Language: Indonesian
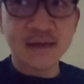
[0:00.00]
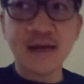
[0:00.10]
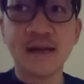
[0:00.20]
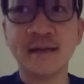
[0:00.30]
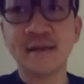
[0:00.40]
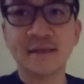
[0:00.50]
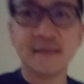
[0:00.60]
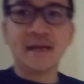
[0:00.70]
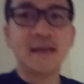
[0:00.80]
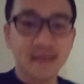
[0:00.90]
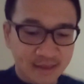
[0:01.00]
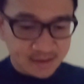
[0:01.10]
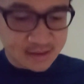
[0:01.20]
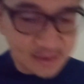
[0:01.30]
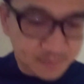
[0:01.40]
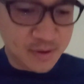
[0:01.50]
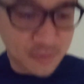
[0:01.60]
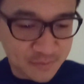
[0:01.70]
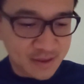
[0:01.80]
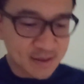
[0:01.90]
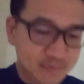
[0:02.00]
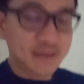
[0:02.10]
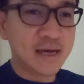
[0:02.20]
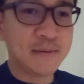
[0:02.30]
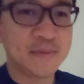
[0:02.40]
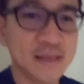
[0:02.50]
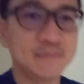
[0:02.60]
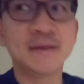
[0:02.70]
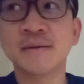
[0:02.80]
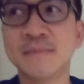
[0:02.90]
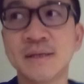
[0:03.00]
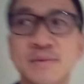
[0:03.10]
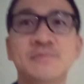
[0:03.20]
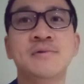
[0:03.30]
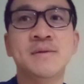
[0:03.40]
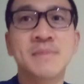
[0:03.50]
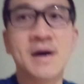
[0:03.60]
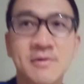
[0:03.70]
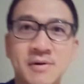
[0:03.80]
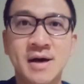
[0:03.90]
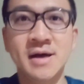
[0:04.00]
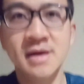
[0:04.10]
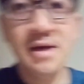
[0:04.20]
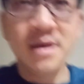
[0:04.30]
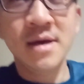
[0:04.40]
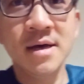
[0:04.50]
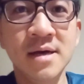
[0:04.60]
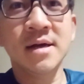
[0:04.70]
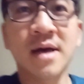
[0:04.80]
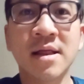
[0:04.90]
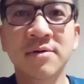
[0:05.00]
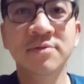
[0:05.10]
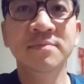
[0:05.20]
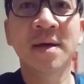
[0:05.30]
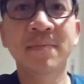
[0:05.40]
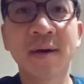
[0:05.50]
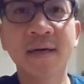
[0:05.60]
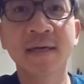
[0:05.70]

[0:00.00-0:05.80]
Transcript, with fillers: Dan saya ingin sebelumnya menyapa teman-teman semua bahwa kalau memang